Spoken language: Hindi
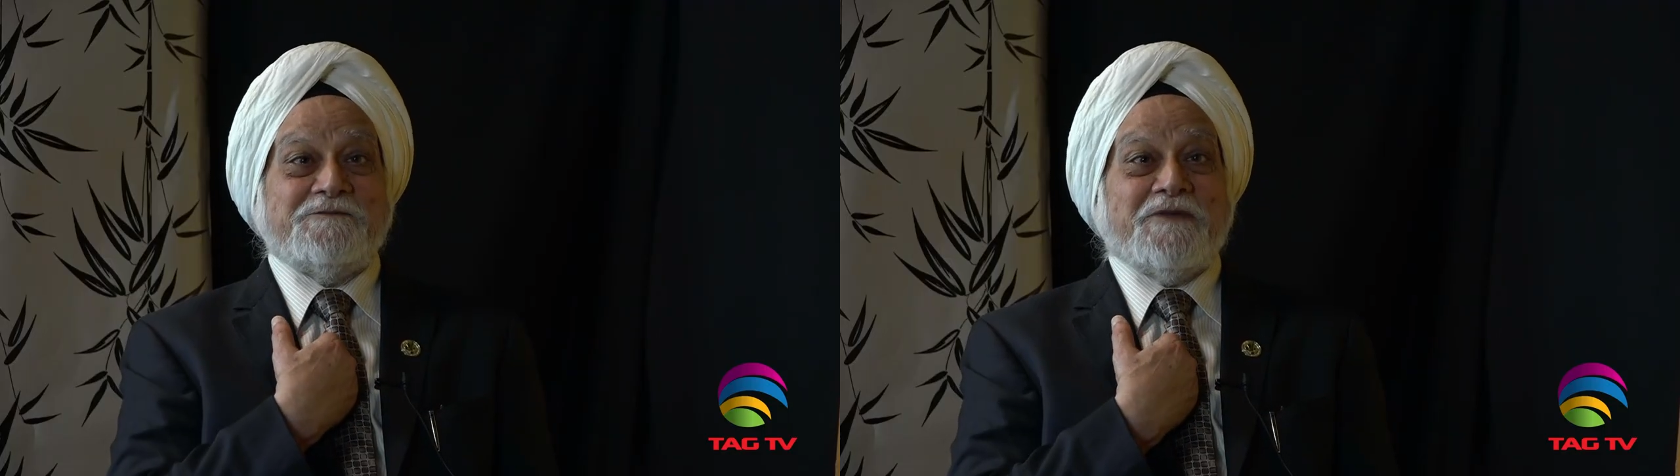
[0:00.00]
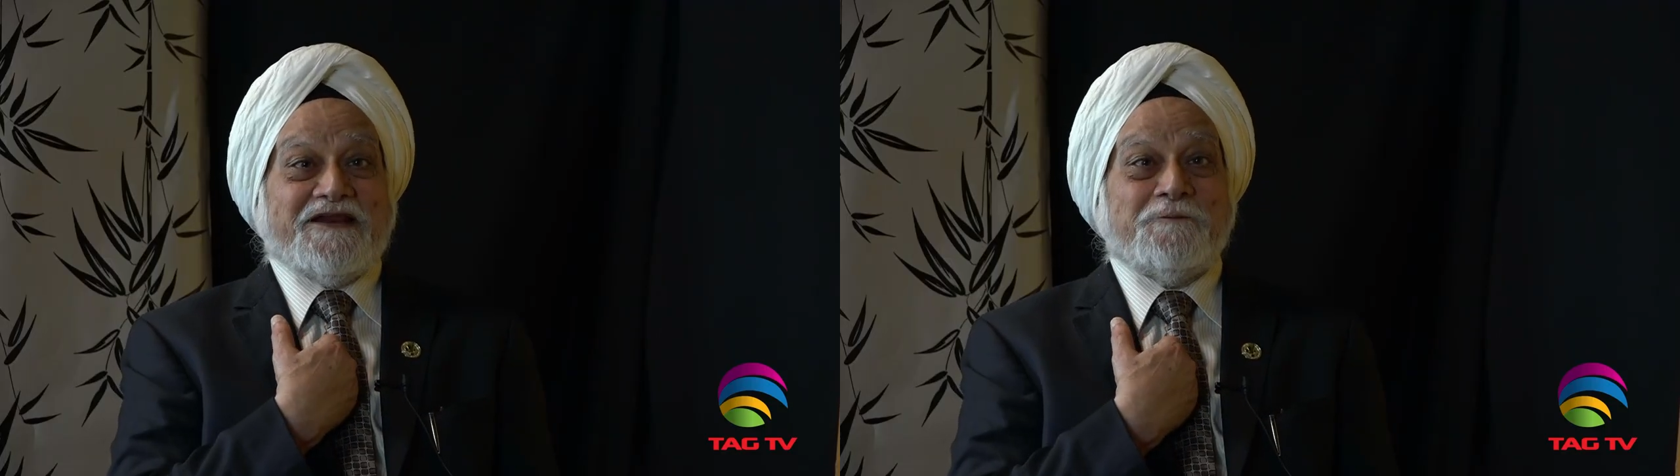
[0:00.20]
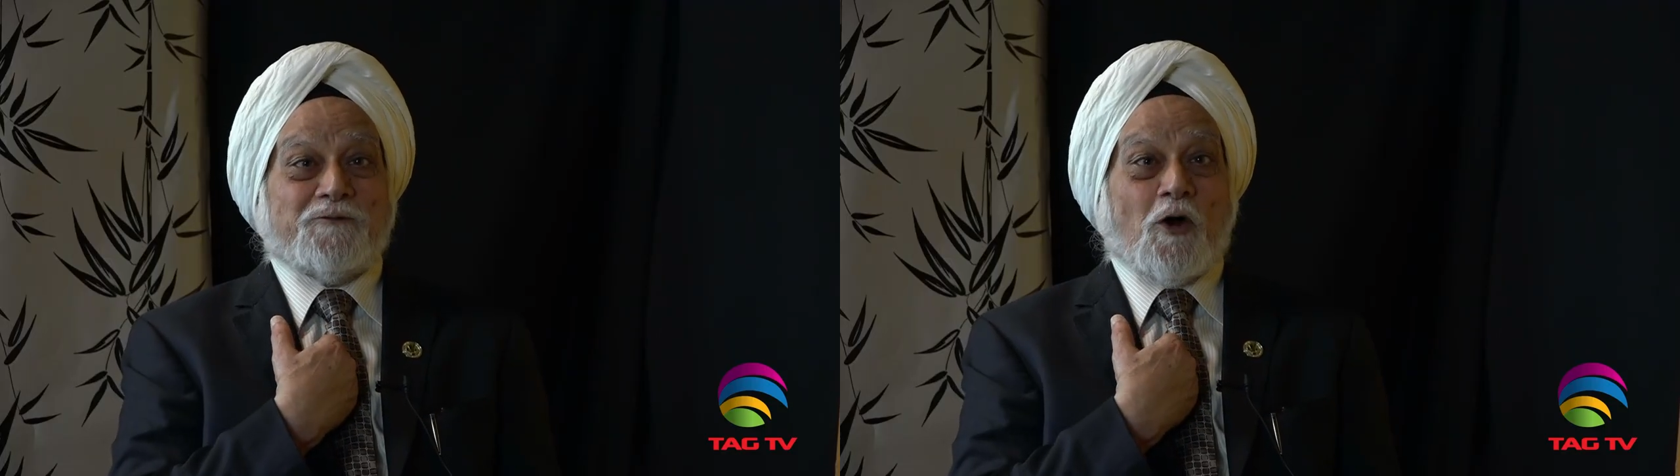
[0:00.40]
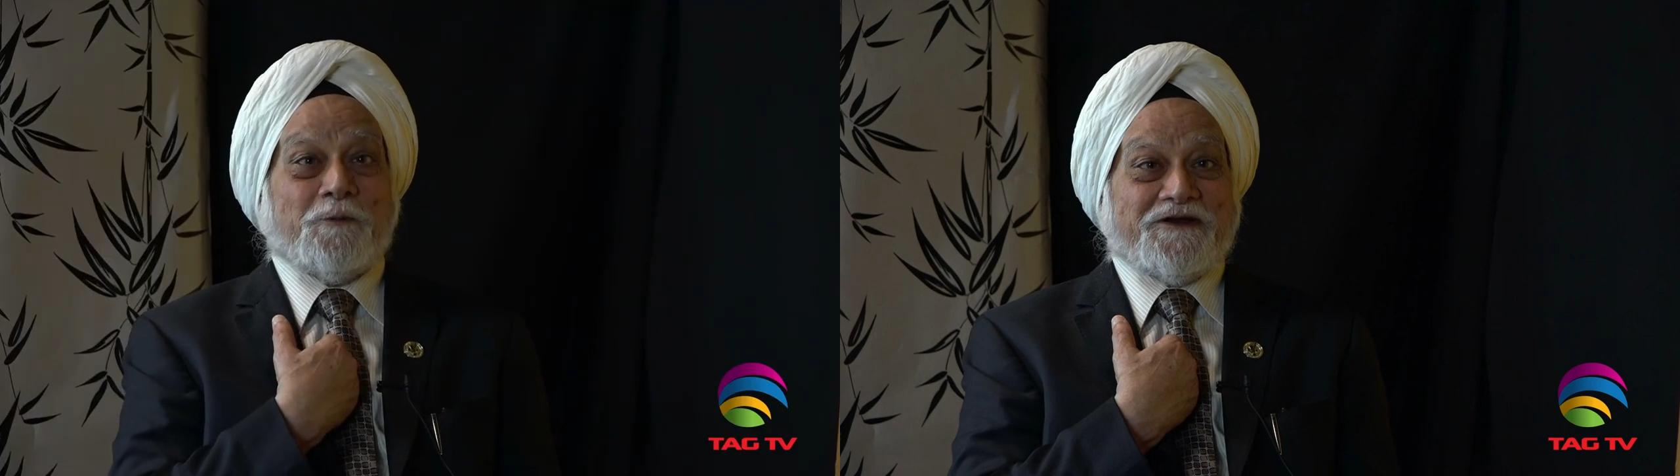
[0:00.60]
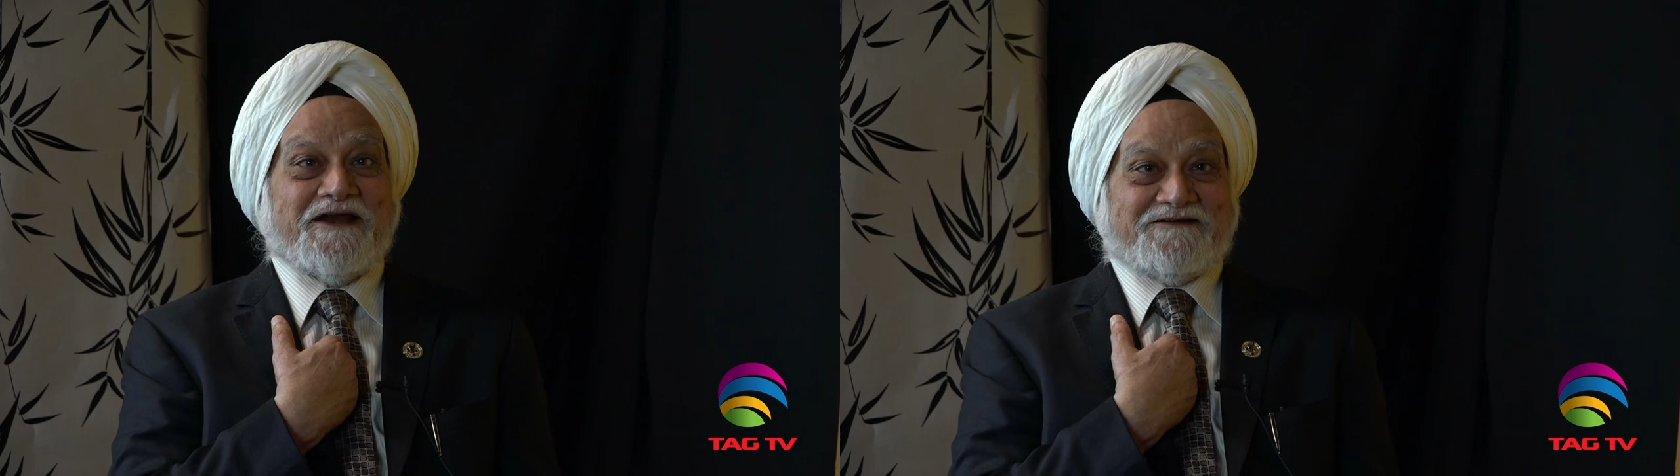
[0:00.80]
मेरी
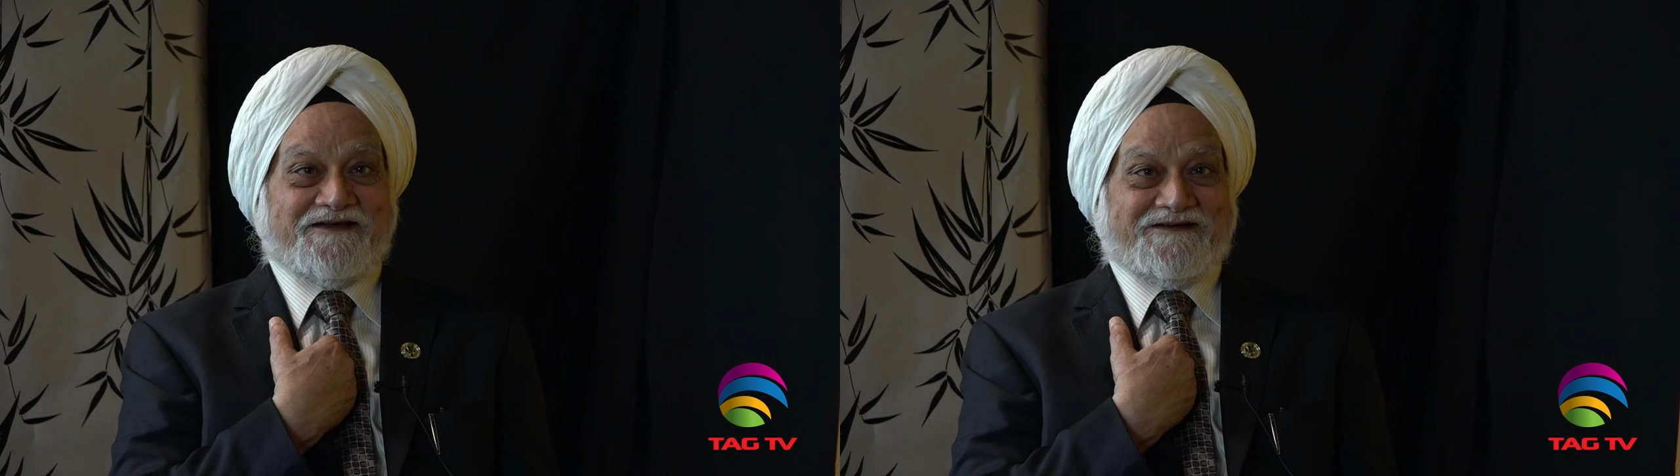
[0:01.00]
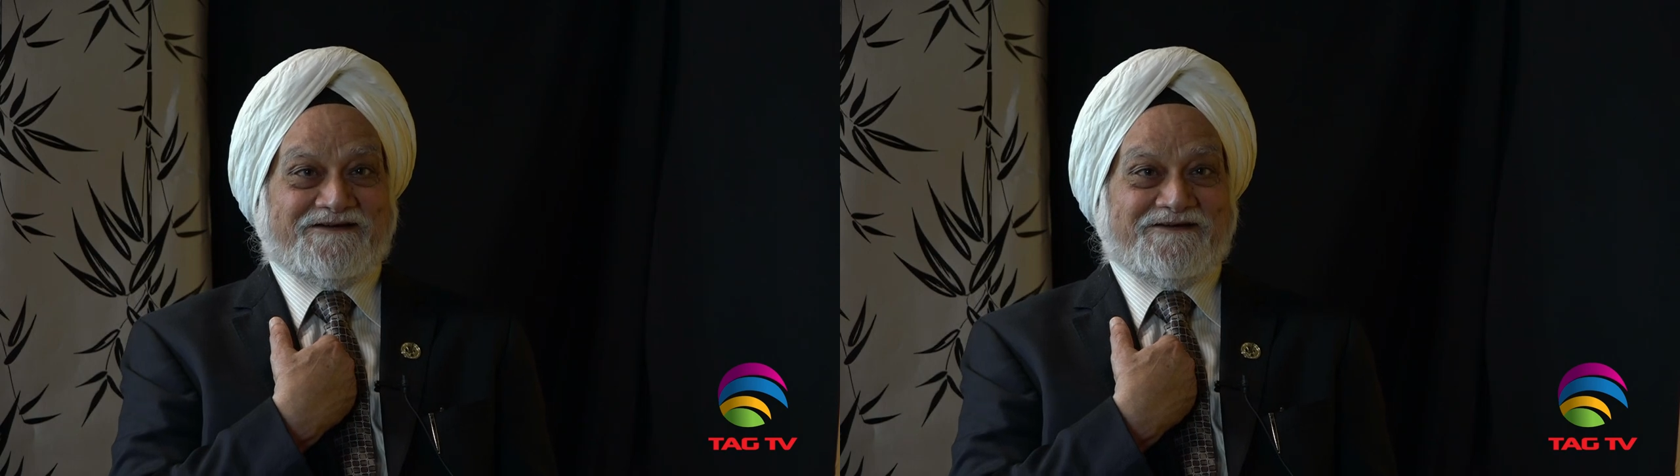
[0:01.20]
कॉपीराइट है